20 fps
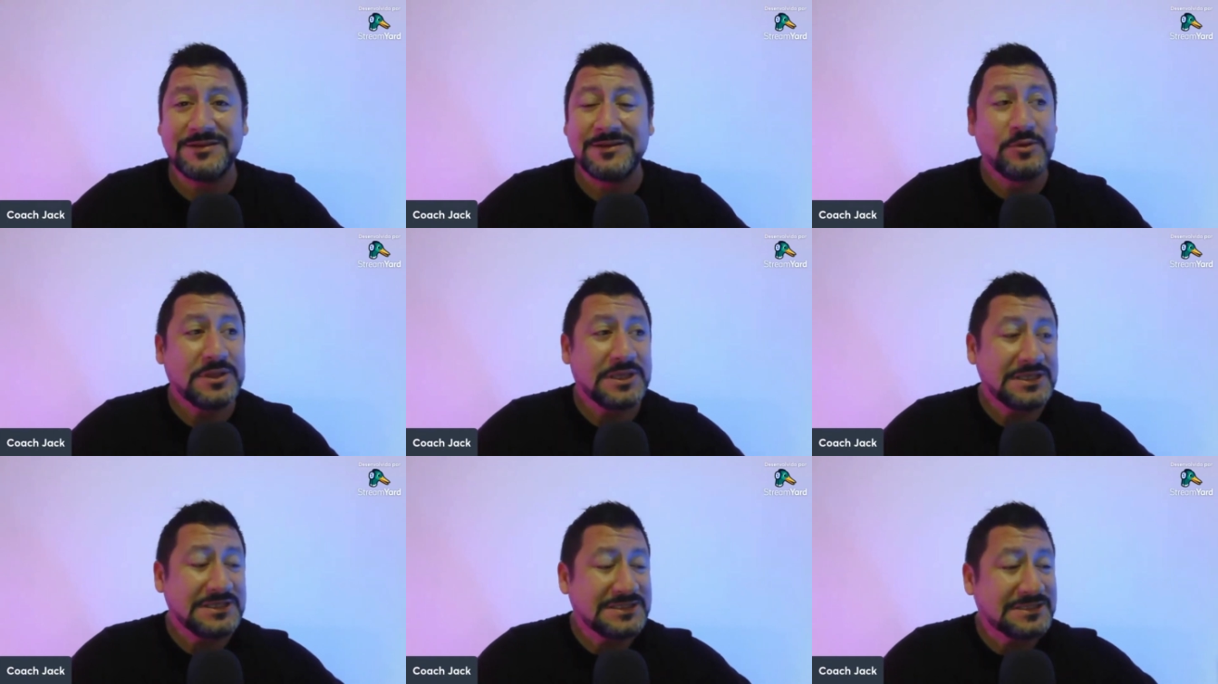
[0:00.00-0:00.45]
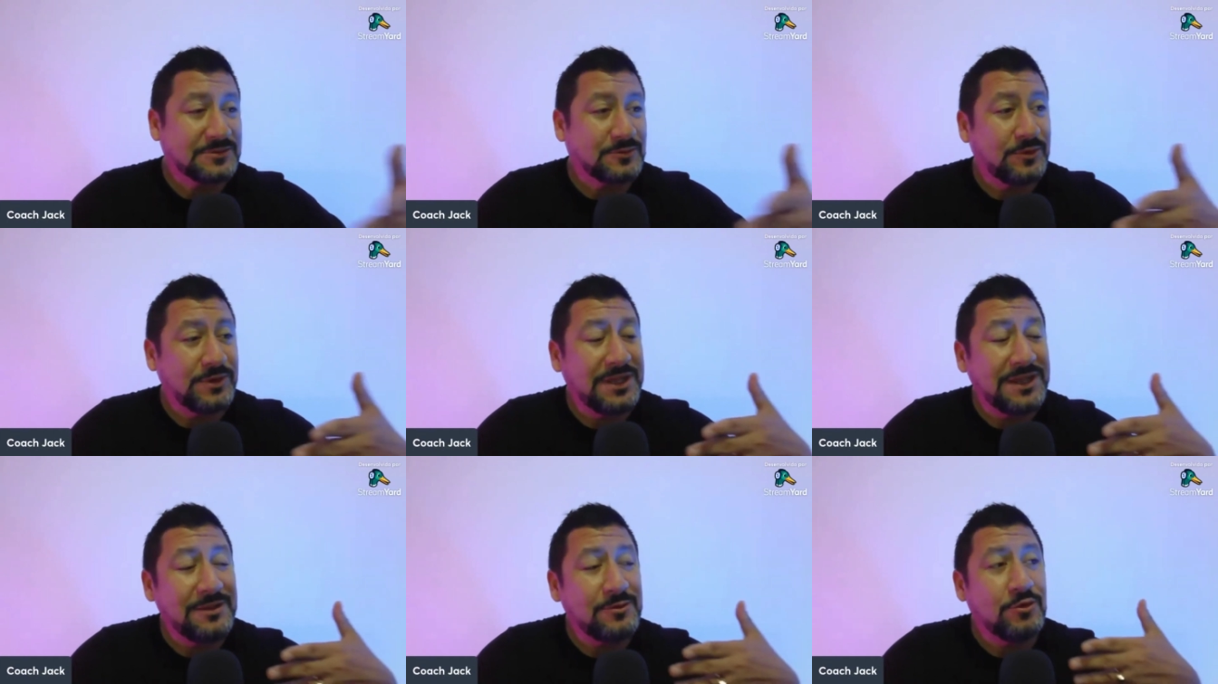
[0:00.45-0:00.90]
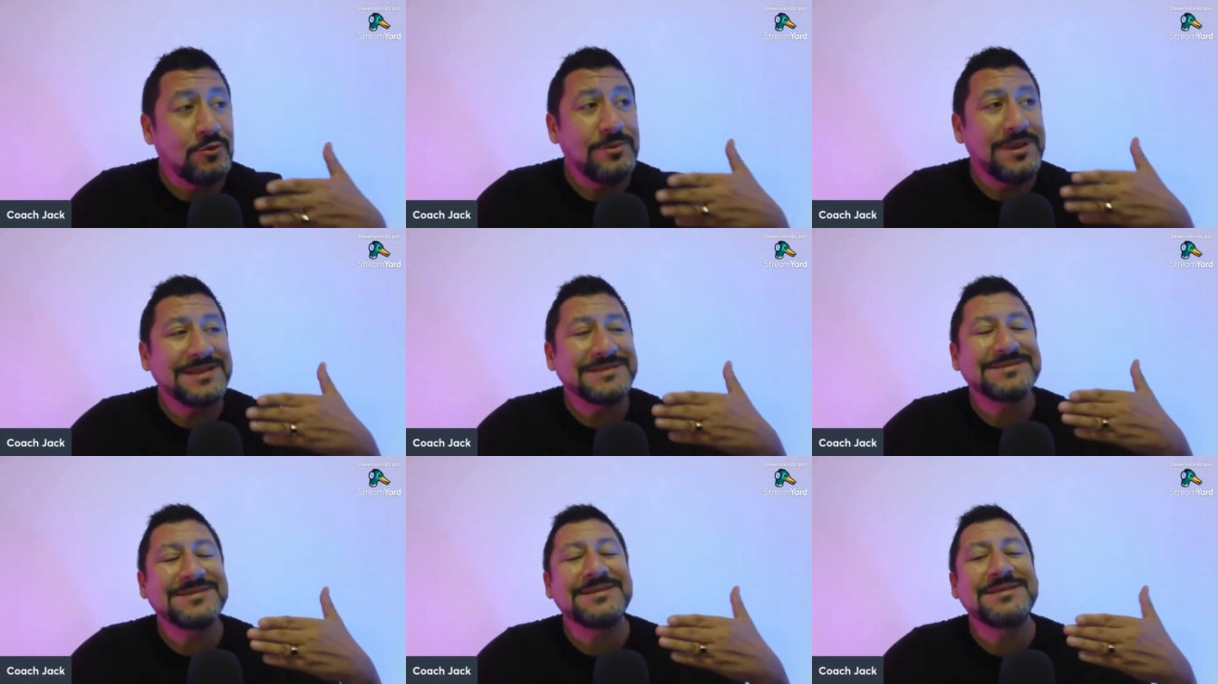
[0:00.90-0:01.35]
porque quando ele
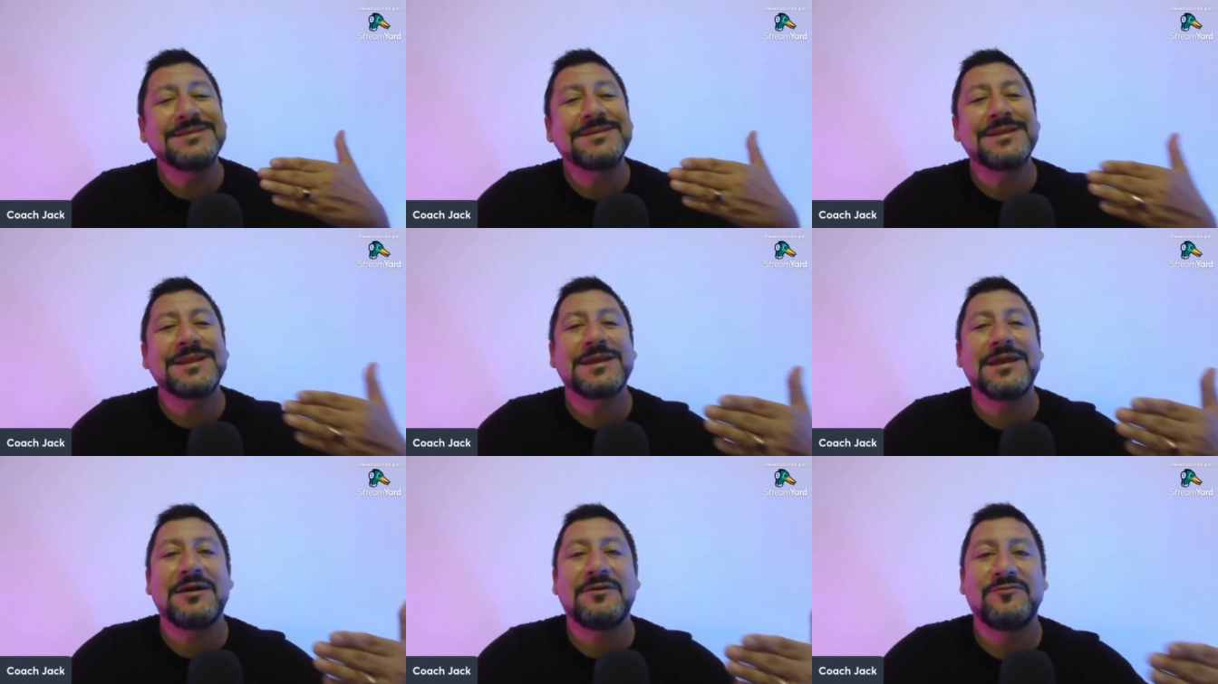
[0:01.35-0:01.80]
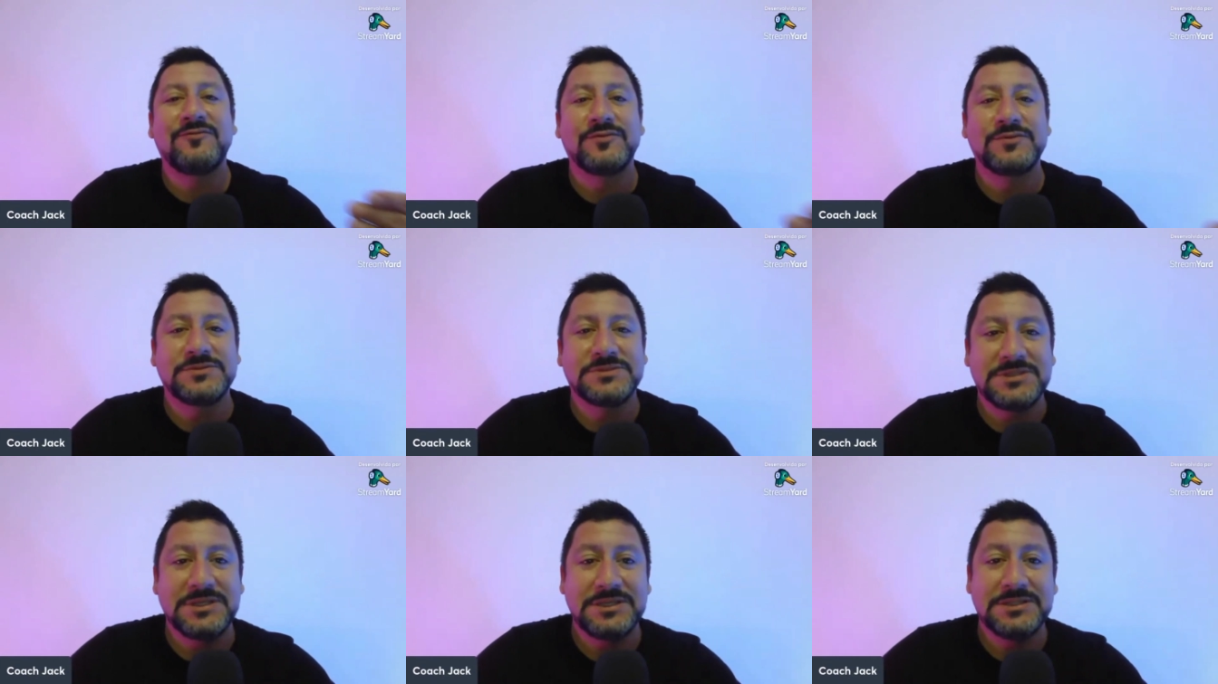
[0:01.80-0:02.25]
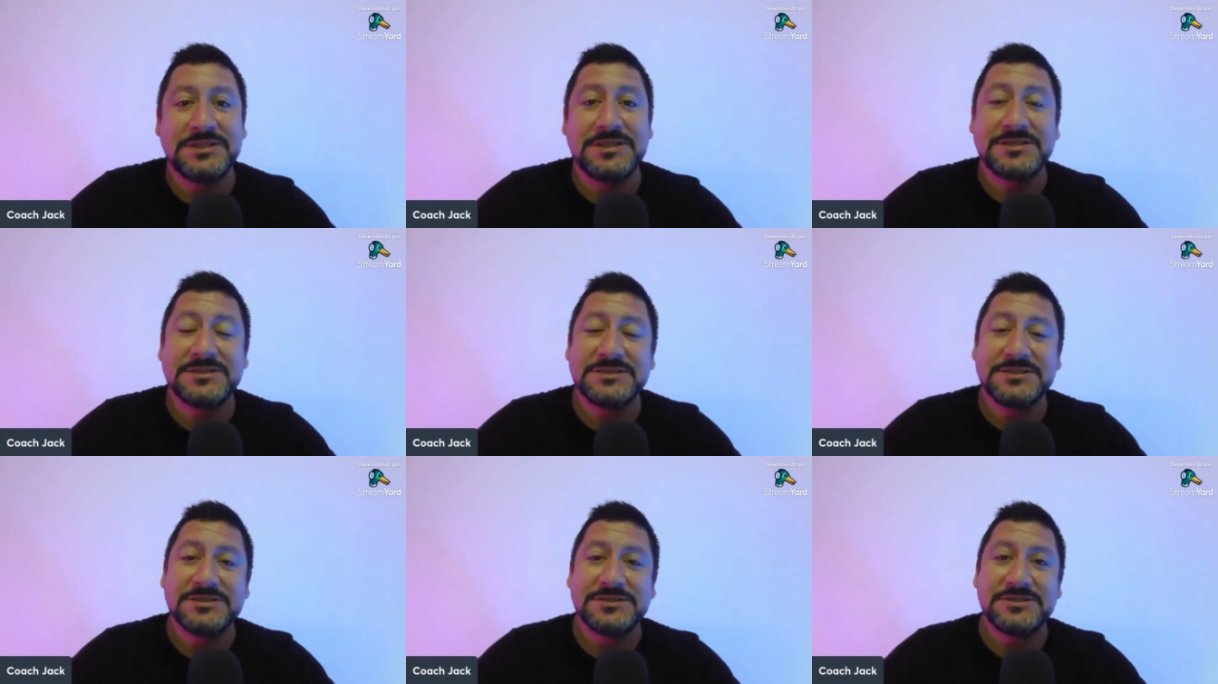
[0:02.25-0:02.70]
começa a entregar você
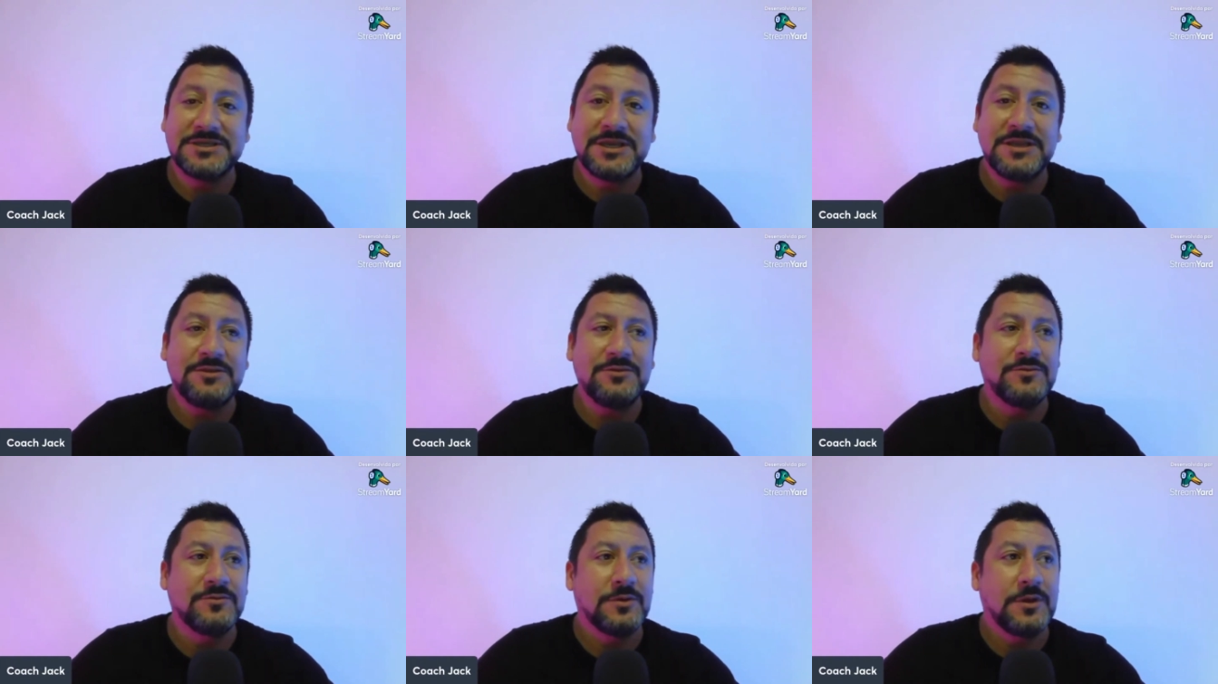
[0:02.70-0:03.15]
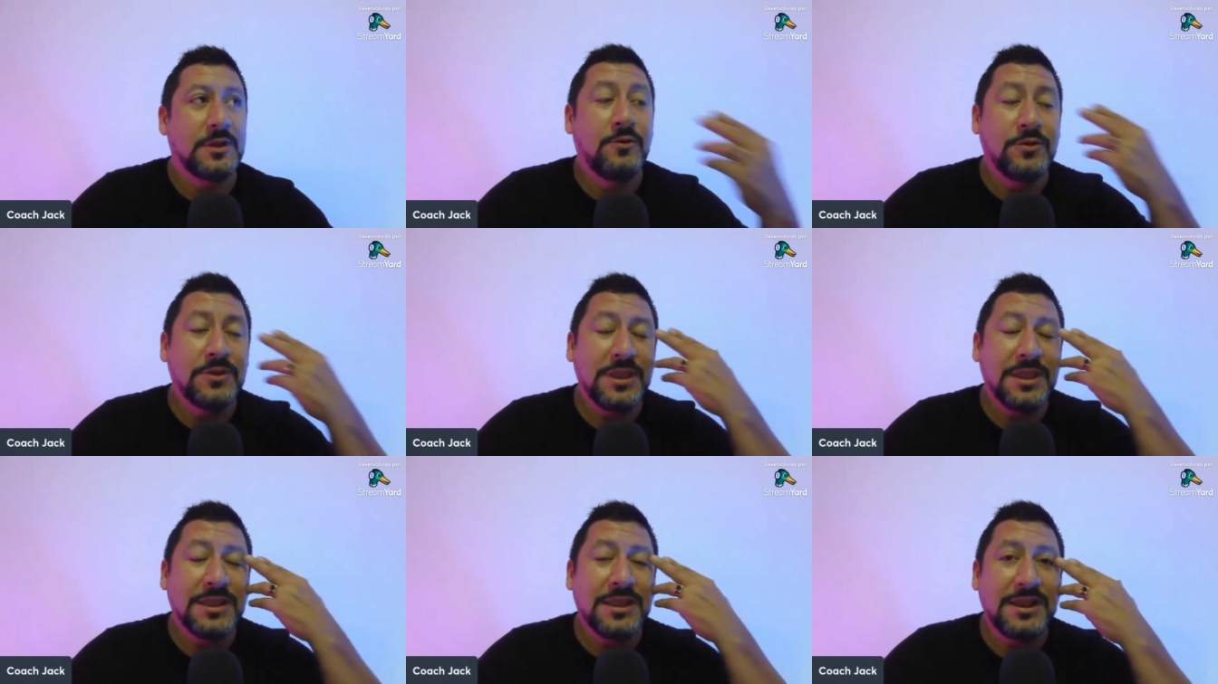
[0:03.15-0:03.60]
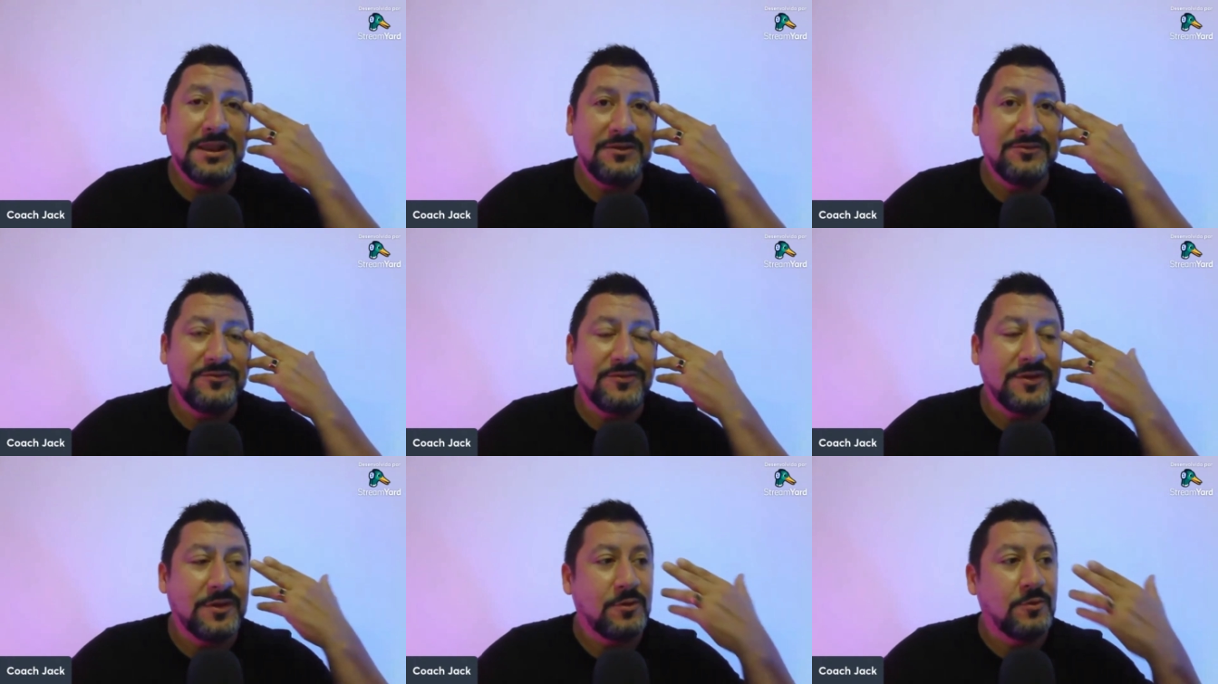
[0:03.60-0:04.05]
desse jeito, o que que ela
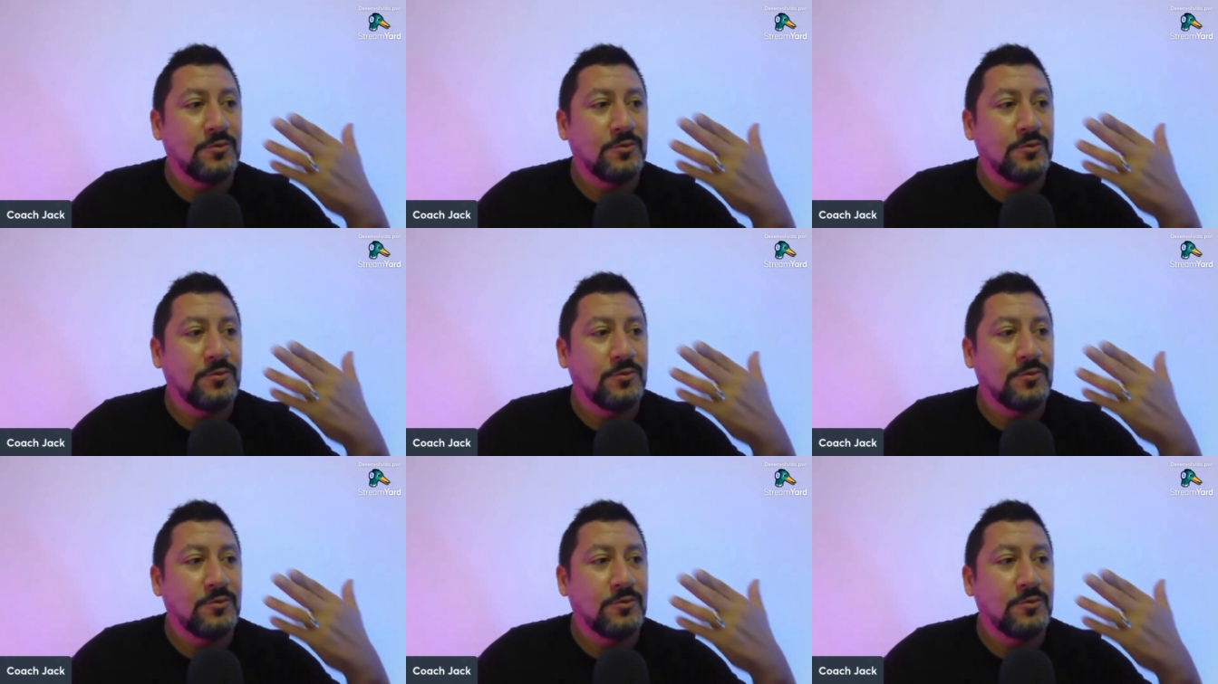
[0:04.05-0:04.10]
vê?